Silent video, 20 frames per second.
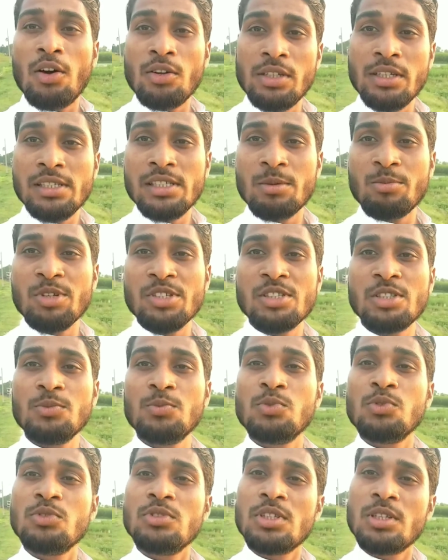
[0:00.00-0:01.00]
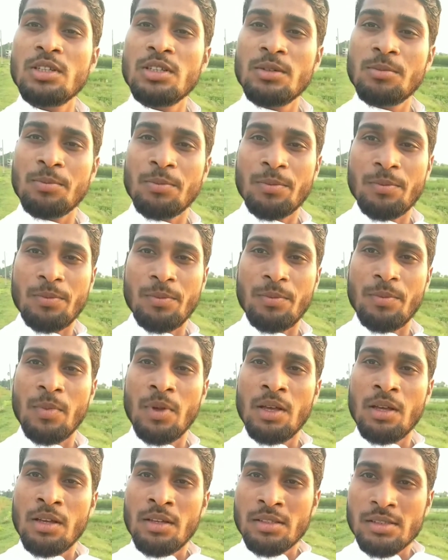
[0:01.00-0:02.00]
और ये समस्तीपुर से
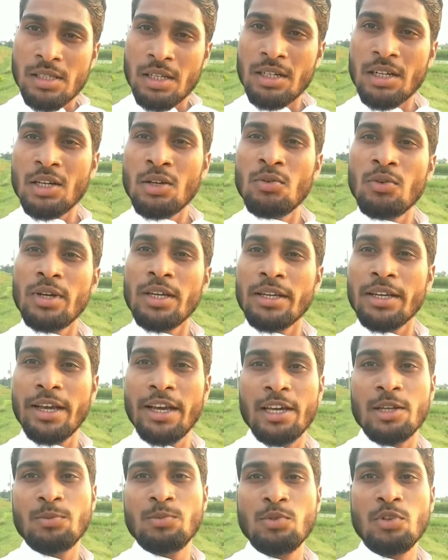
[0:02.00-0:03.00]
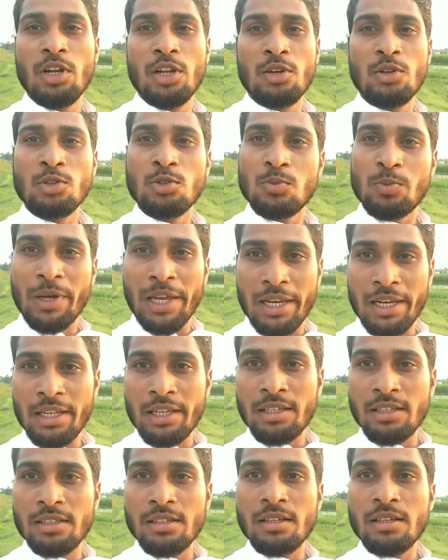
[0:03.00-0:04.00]
सटा हुआ एक हैरपुर अहलोत
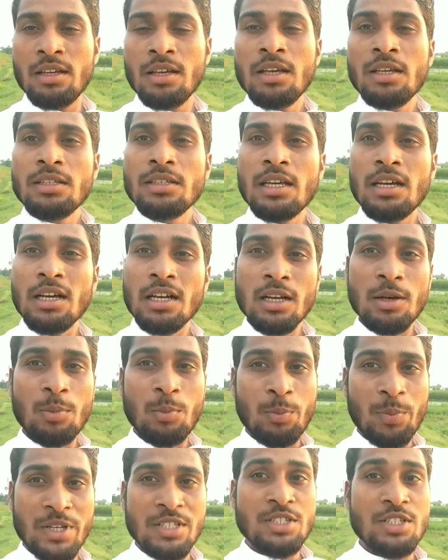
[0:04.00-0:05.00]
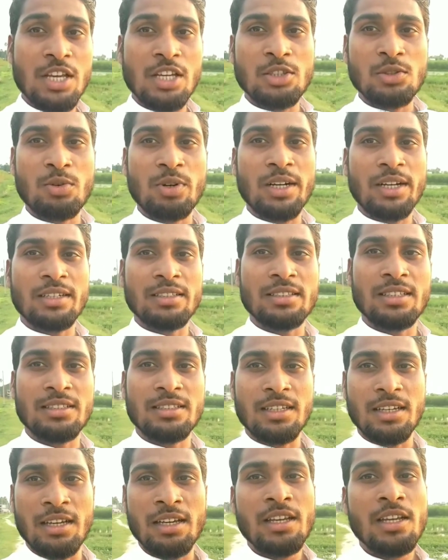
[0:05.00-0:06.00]
पहले यहाँ का पंचायत हुआ करता
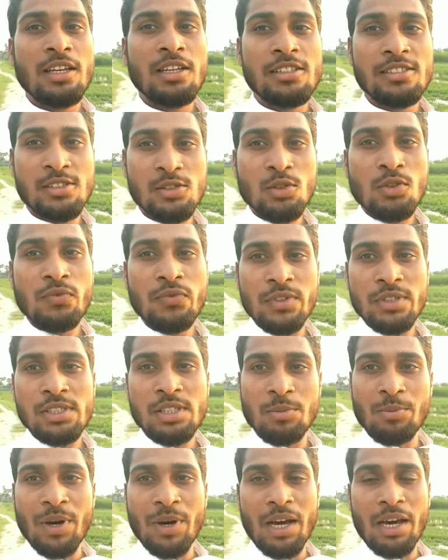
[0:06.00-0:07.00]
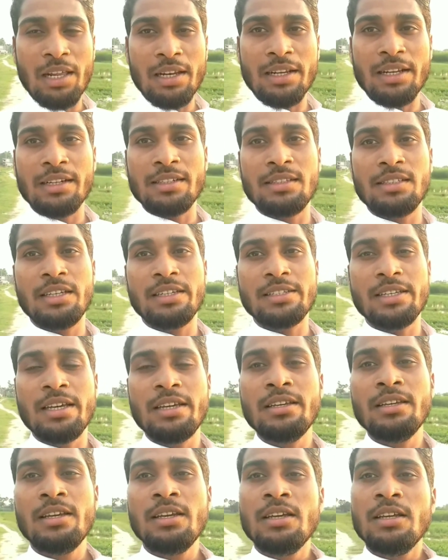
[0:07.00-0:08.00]
था इसको फिर से बहाल कर दिया
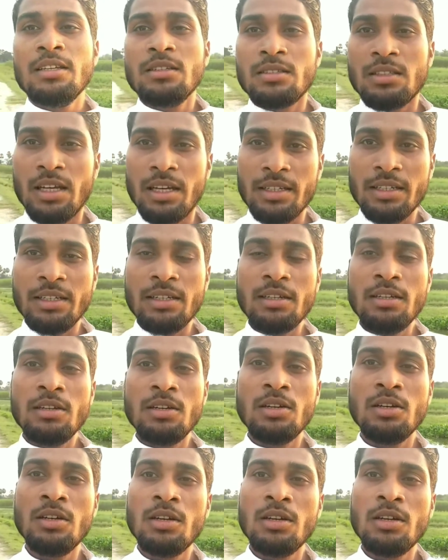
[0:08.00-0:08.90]
जाए ताकि